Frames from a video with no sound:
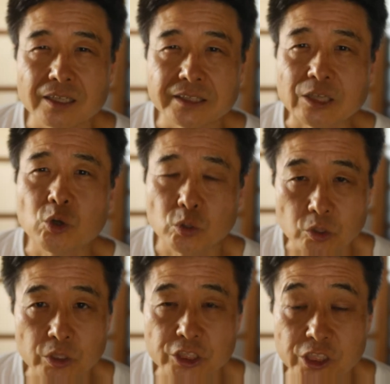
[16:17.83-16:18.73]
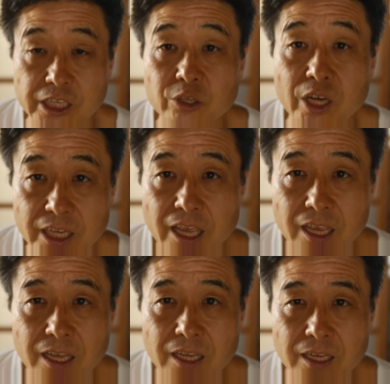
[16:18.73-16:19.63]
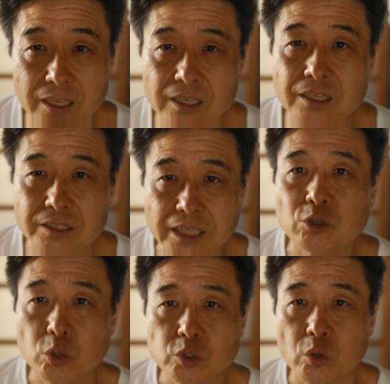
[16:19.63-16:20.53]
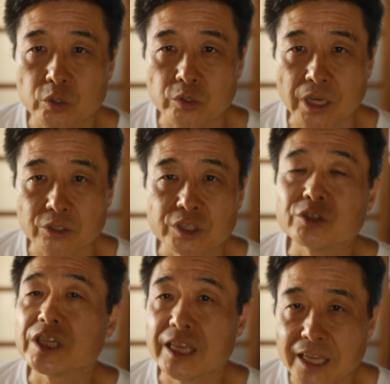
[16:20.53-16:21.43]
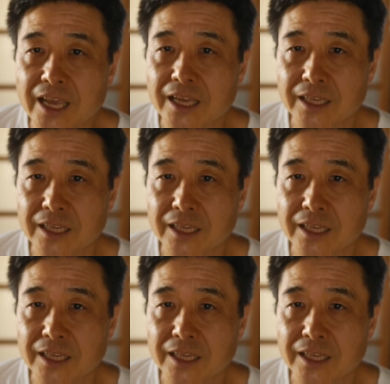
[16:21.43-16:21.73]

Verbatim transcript: うん、絶好調についてとかね絶好調っていうのが口癖でね